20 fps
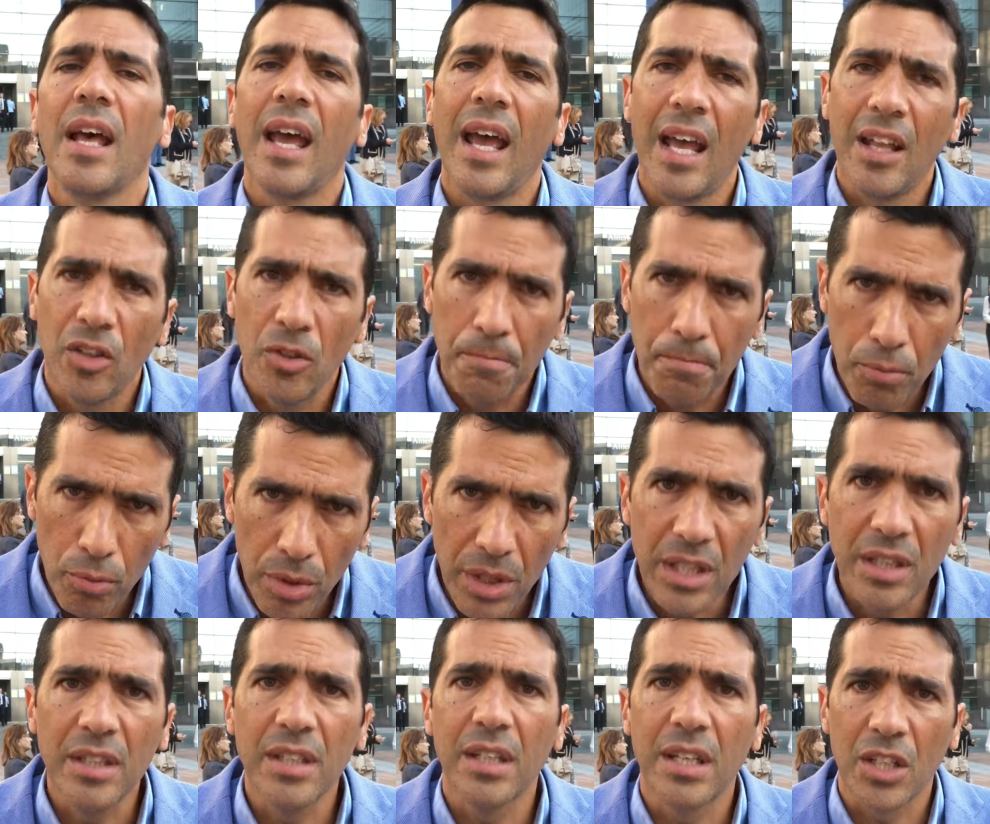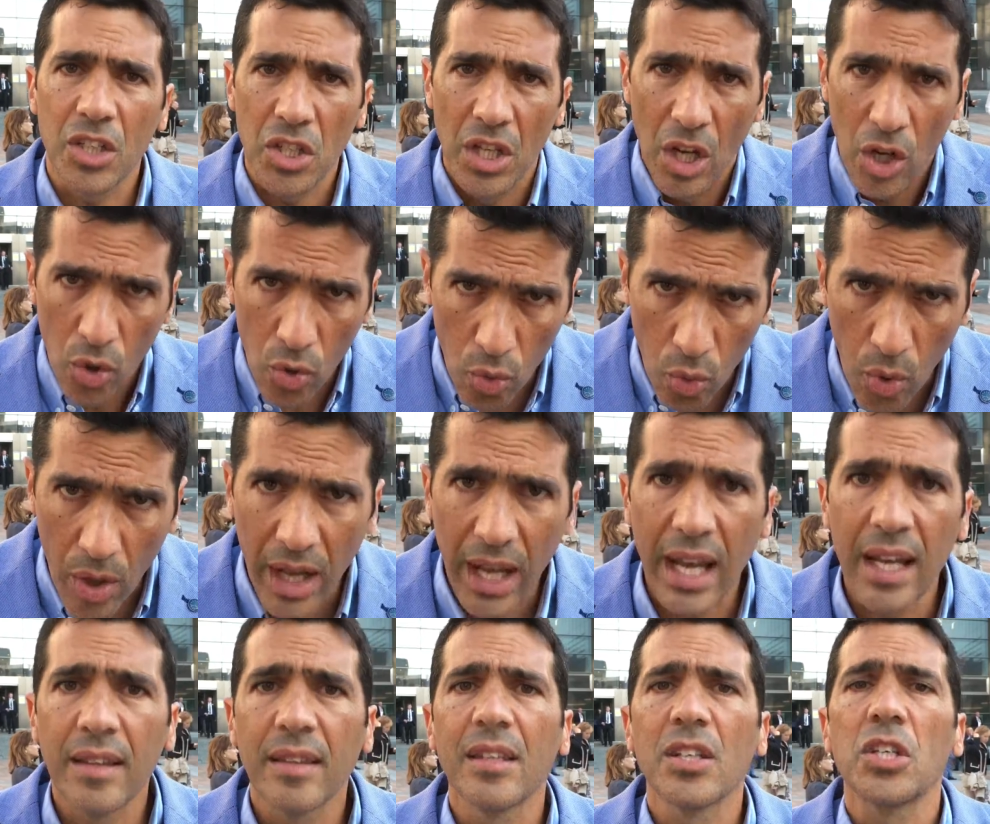é de políticas
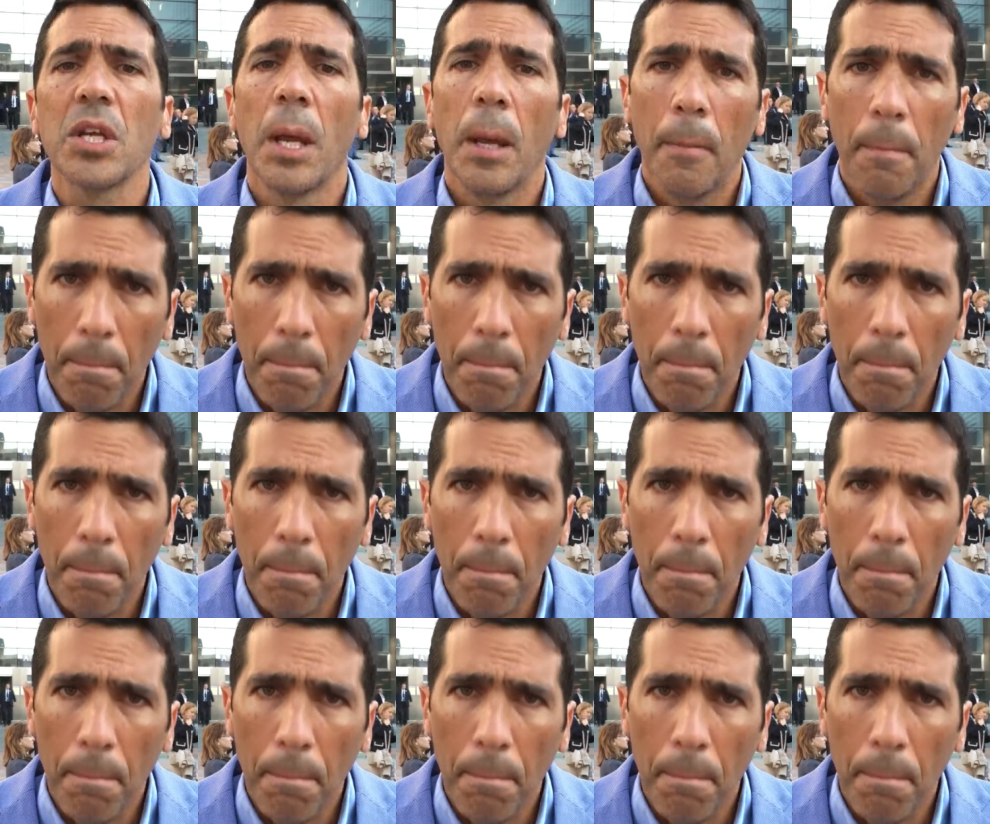corretas,